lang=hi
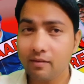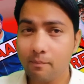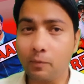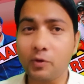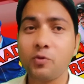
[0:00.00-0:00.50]

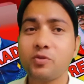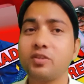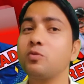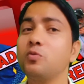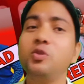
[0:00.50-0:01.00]

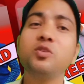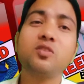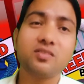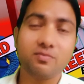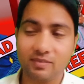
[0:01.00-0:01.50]
प्रोड्यूसर उन्हीं
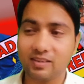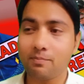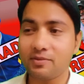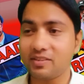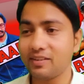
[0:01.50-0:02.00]
को मतलब
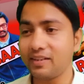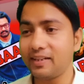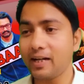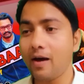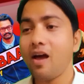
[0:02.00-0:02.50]
पसंद
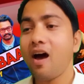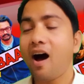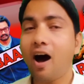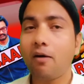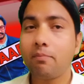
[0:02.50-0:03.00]
करेगा
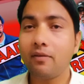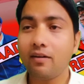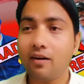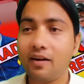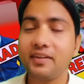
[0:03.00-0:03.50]
आप
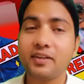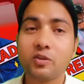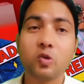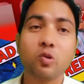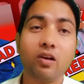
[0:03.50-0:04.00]
हंड्रेड
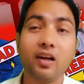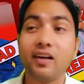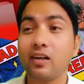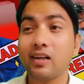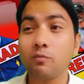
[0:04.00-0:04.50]
करोड़
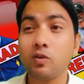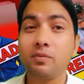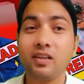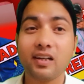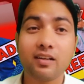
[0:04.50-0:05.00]
लेकर अगर
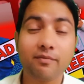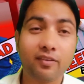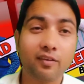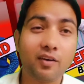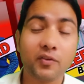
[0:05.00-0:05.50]
मूवी अगर
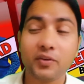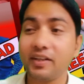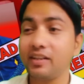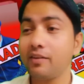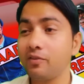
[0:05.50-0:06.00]
फॉलोअप हो
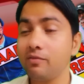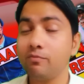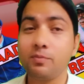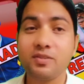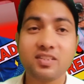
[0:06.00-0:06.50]
रही है
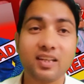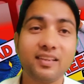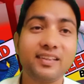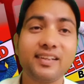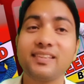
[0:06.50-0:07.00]
मूवी चल
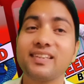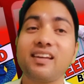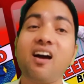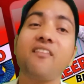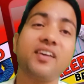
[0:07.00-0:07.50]
नहीं रही है तो
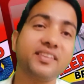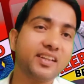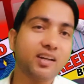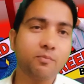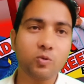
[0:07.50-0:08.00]
क्या फ़ायदा
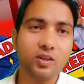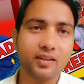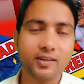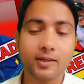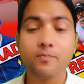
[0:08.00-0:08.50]
है आपको
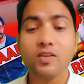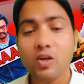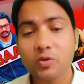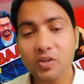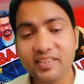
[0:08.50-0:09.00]
लेकर
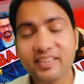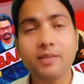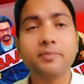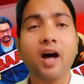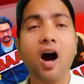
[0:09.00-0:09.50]
तो
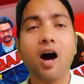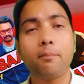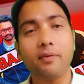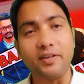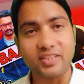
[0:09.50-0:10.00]
स्क्रिप्ट
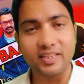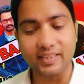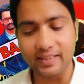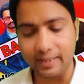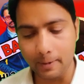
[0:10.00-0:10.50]
आप अच्छे
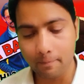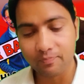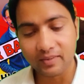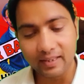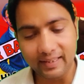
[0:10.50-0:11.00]
देखें
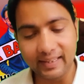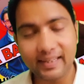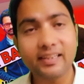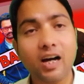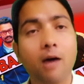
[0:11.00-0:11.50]

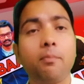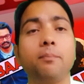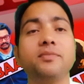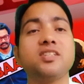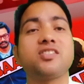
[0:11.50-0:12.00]
लेकिन आप
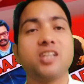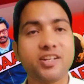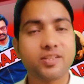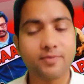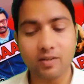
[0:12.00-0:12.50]
अपना
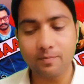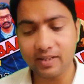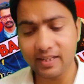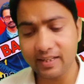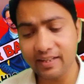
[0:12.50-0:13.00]
चार्ज भी कम
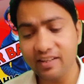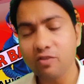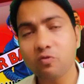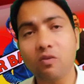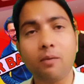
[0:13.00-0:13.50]
करेंगे
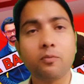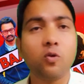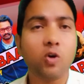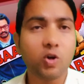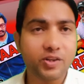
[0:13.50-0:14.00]
तो
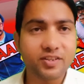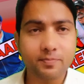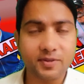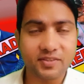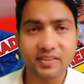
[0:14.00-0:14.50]
आपको ऑडियंस
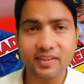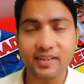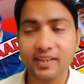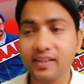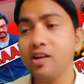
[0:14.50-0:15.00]
पसंद
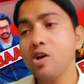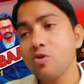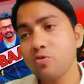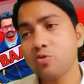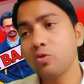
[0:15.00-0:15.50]
करेगी
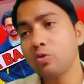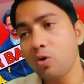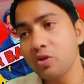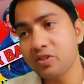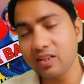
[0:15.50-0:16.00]
जो
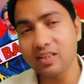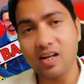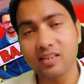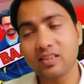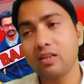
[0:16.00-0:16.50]
दौर चल
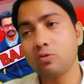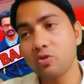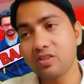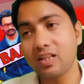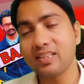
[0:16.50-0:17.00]
रहा था दो
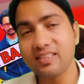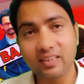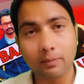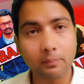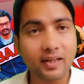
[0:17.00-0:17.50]
साल तीन
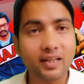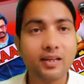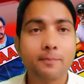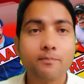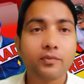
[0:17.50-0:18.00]
साल पहले